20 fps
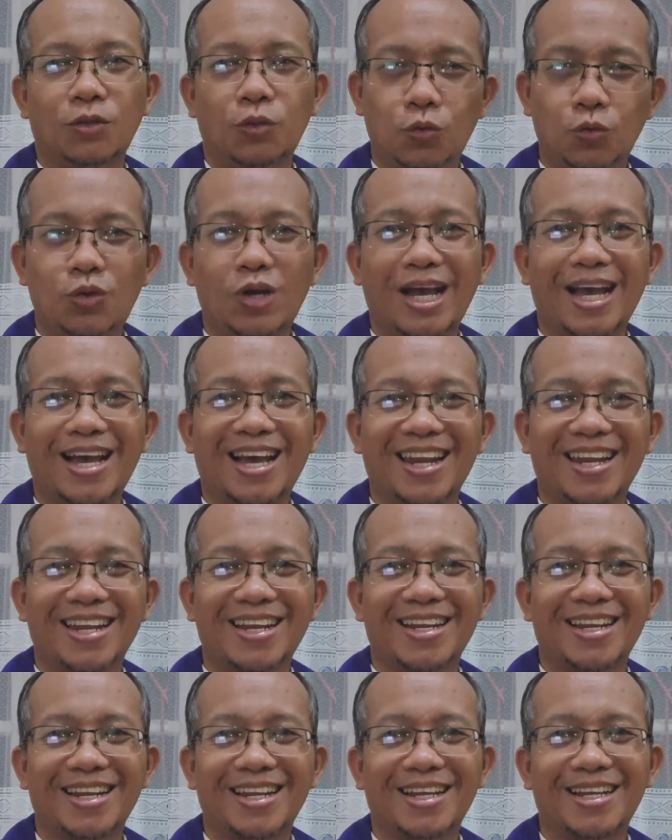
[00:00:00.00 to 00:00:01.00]

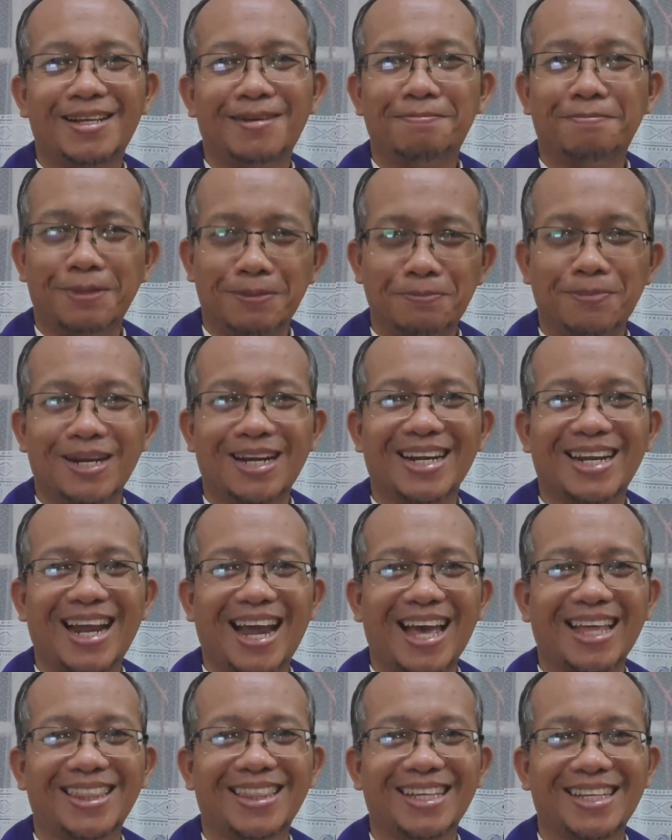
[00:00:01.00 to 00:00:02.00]
Tuhan
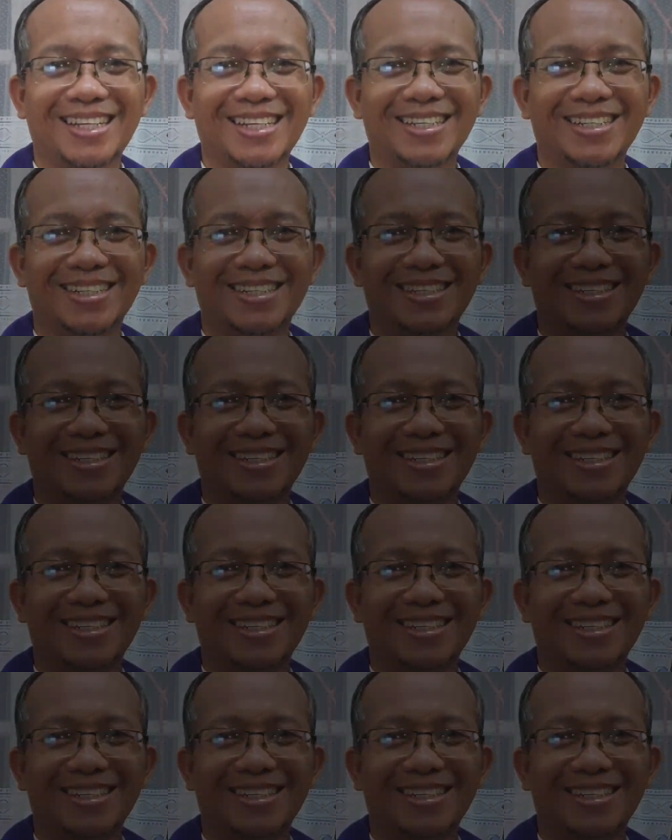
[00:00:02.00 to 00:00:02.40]
memberkati.